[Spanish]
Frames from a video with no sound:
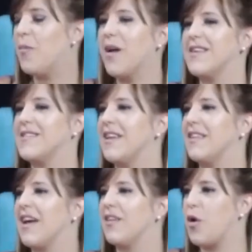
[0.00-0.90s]
¿Cómo es hacer
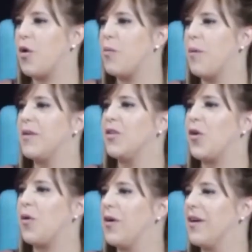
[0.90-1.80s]
teatro en un momento
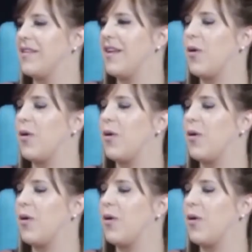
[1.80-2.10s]
como este?